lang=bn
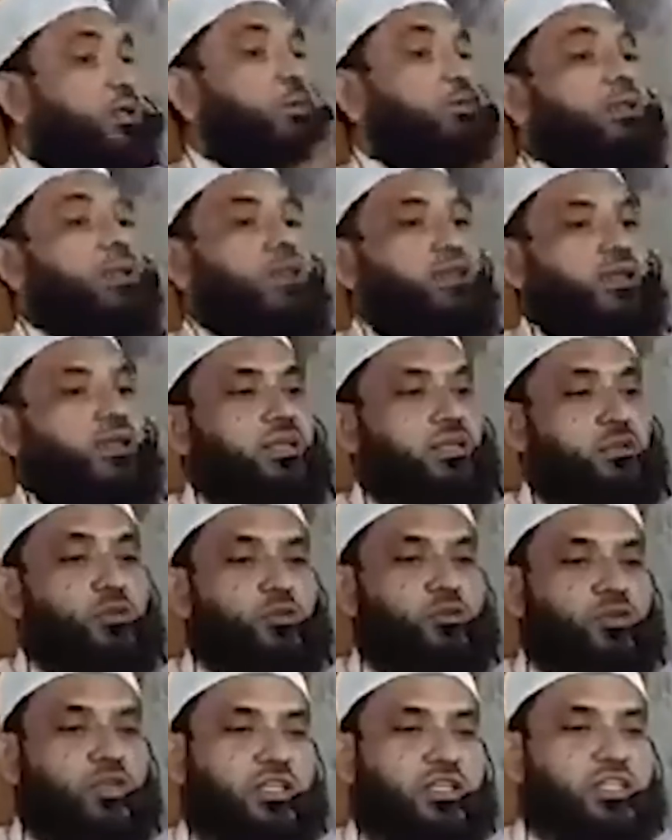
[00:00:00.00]
কিবলার দিকে
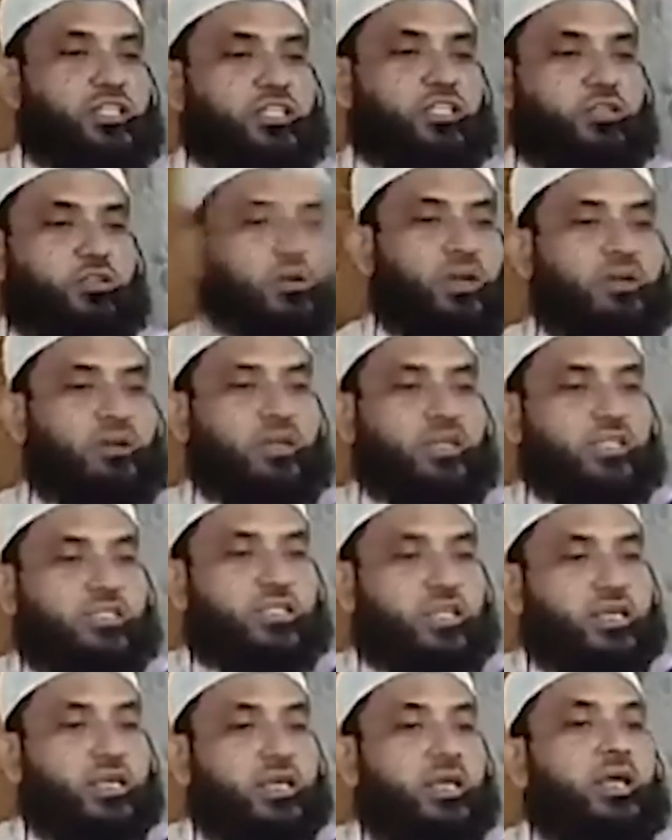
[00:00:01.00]
থুতু ফেলতে নিষেধ করা
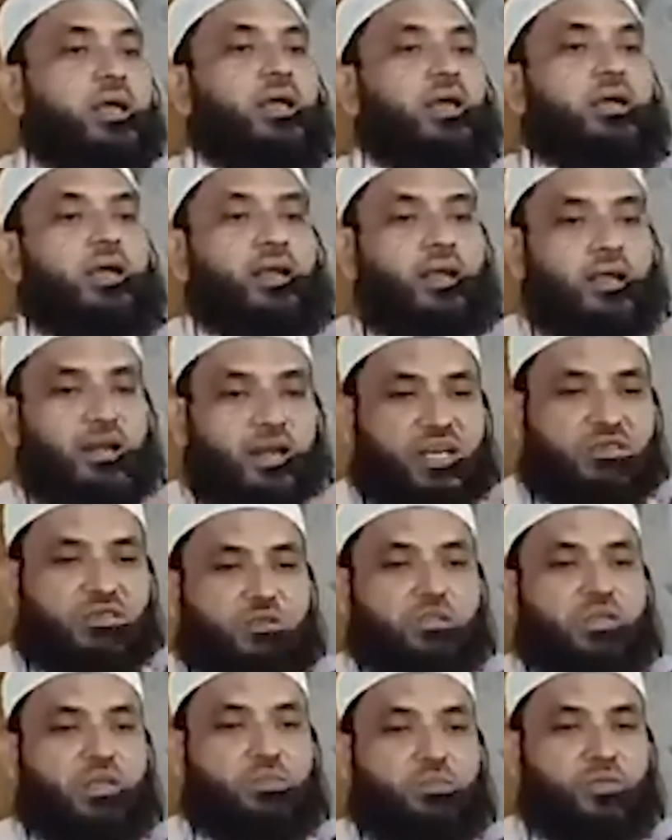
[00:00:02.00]
হয়েছে কারণ
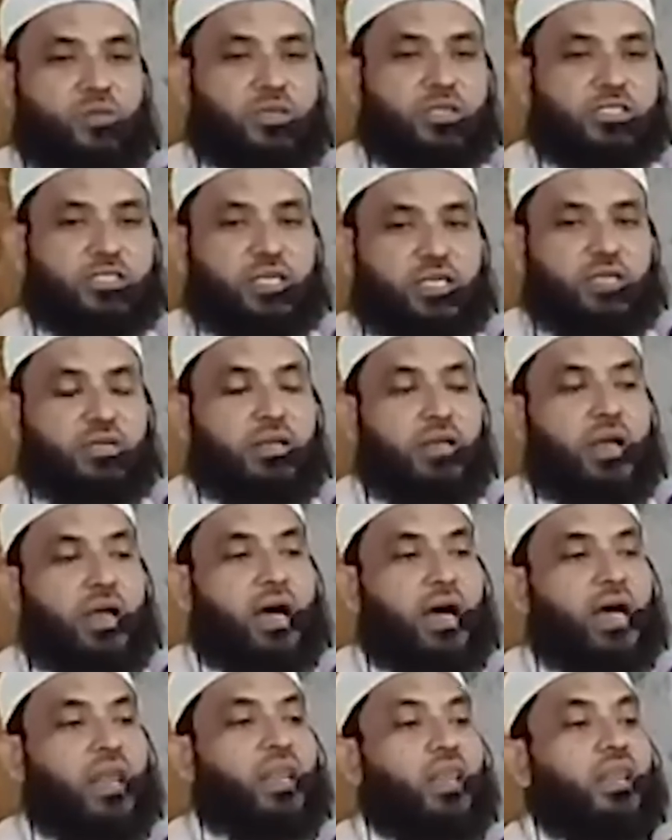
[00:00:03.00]
রাসুসলাম বলেছেন
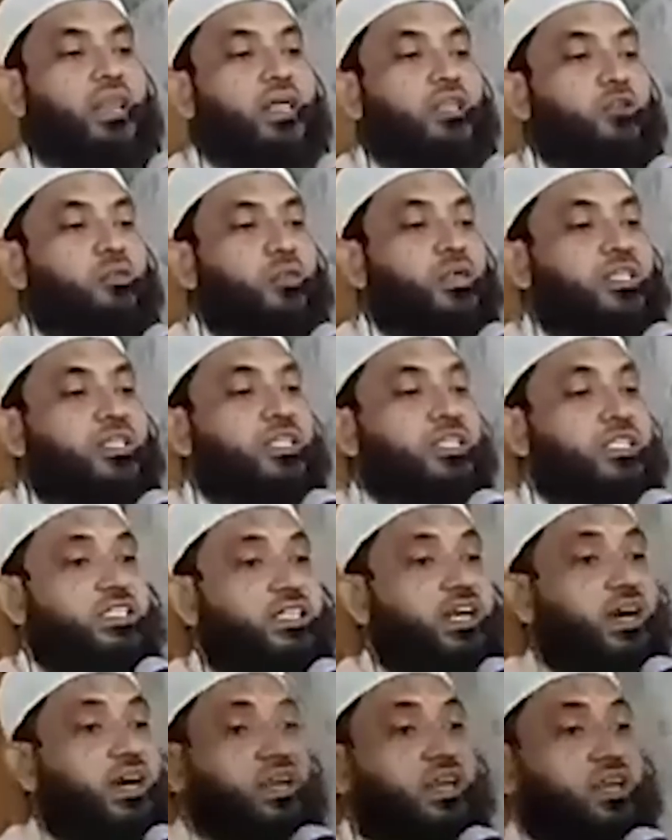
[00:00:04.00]
আল্লাহ তোমাদের
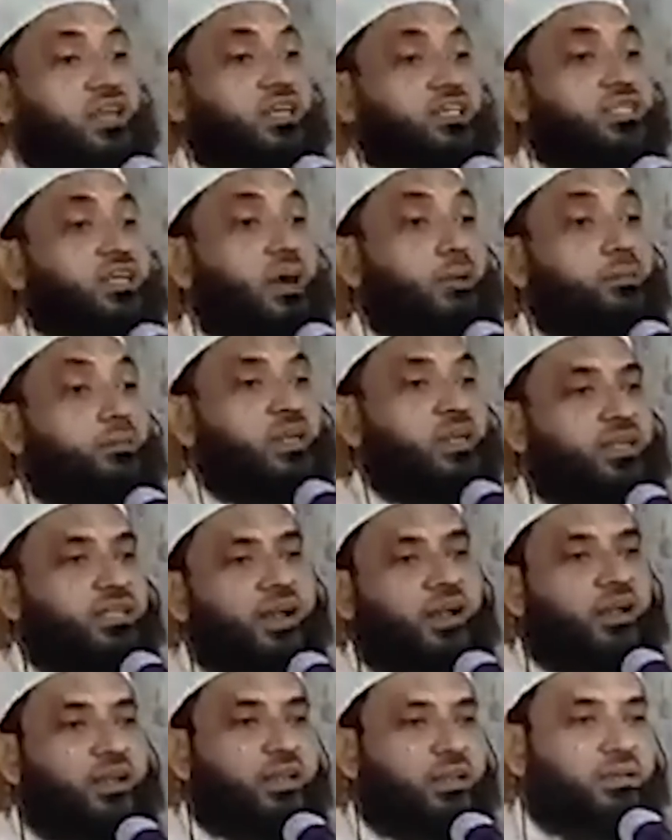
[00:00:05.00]
চেহারার সামনে
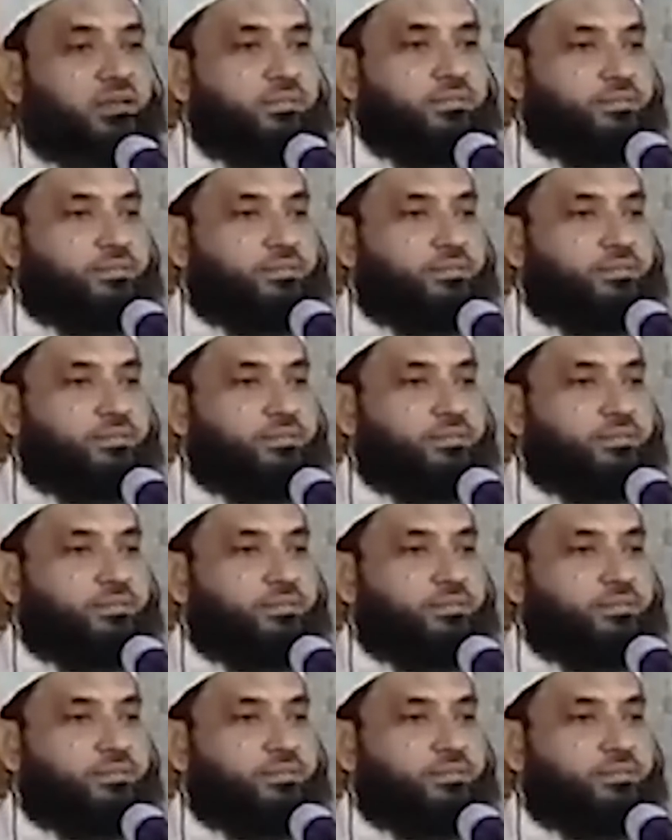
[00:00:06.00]
থাকেন